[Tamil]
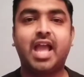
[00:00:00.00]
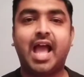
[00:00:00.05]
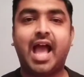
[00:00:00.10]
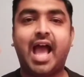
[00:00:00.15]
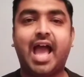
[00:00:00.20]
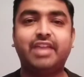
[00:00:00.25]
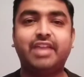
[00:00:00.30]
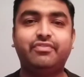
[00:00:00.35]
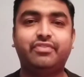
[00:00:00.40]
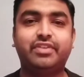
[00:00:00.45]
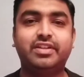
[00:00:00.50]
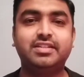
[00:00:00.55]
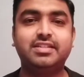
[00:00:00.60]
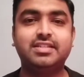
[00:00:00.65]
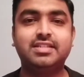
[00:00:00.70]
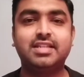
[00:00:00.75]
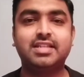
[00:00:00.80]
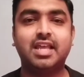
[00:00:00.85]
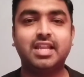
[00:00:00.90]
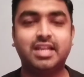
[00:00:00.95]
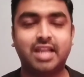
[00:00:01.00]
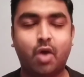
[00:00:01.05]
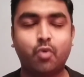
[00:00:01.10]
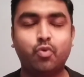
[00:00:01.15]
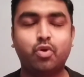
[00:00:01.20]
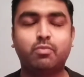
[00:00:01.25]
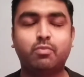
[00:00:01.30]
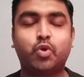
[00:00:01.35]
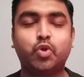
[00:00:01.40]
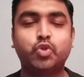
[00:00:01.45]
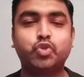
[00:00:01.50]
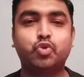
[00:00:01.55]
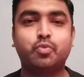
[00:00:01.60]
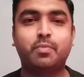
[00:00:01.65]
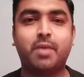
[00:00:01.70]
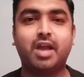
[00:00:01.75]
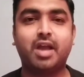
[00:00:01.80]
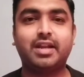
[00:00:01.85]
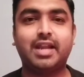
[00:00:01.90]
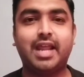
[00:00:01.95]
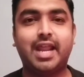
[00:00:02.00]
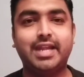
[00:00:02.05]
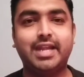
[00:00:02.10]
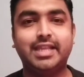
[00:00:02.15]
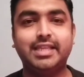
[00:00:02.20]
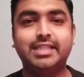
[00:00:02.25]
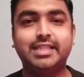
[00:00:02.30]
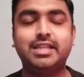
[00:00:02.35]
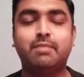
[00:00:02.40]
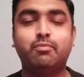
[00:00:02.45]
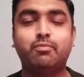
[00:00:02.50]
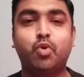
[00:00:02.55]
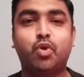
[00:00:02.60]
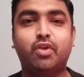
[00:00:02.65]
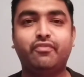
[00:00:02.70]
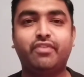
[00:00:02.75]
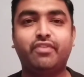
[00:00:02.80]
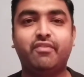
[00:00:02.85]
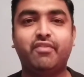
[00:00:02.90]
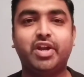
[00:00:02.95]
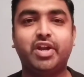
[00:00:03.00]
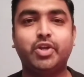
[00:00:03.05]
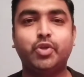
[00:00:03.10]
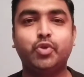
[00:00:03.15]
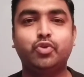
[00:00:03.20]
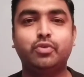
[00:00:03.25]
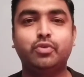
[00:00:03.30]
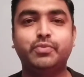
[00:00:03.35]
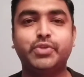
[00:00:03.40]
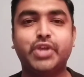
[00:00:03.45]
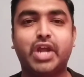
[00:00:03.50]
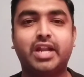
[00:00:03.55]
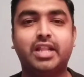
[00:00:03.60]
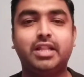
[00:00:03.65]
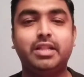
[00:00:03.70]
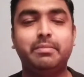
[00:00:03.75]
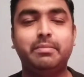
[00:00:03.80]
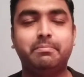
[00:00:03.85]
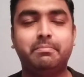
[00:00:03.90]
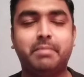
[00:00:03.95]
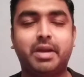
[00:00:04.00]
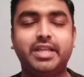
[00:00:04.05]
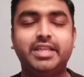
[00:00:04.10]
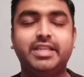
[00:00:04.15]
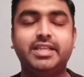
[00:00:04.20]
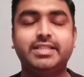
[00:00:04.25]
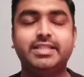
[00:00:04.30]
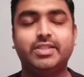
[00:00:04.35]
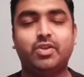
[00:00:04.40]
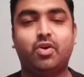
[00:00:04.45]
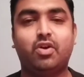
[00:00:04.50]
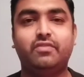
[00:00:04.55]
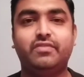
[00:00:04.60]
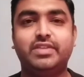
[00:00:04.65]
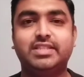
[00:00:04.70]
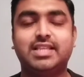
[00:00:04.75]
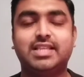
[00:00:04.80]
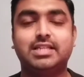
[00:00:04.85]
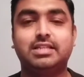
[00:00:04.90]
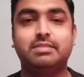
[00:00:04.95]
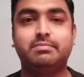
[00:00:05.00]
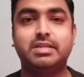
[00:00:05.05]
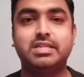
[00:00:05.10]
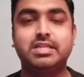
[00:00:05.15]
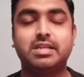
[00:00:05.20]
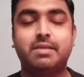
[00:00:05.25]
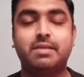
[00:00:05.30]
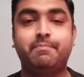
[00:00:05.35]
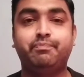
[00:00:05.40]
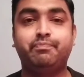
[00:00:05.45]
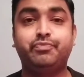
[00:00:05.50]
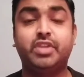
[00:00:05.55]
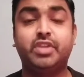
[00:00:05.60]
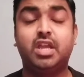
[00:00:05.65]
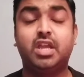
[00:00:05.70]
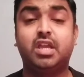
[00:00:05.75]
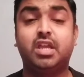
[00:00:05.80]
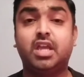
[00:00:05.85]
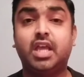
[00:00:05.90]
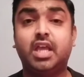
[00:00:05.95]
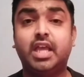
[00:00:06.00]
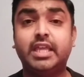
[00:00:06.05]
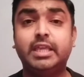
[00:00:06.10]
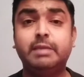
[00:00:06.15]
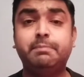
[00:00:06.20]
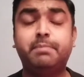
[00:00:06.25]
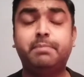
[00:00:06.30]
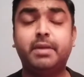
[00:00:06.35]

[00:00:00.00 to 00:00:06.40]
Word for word: ஹாய் ஃப்ரெண்ட்ஸ் நான் உங்கள் மனோஜ்குமார் அண்ட் இது நம்மளோட ஃபேவரட் யூடியூப் சேனல் மணி இஸ் ஆல்வேஸ் சென்டிமெண்ட் இப்போ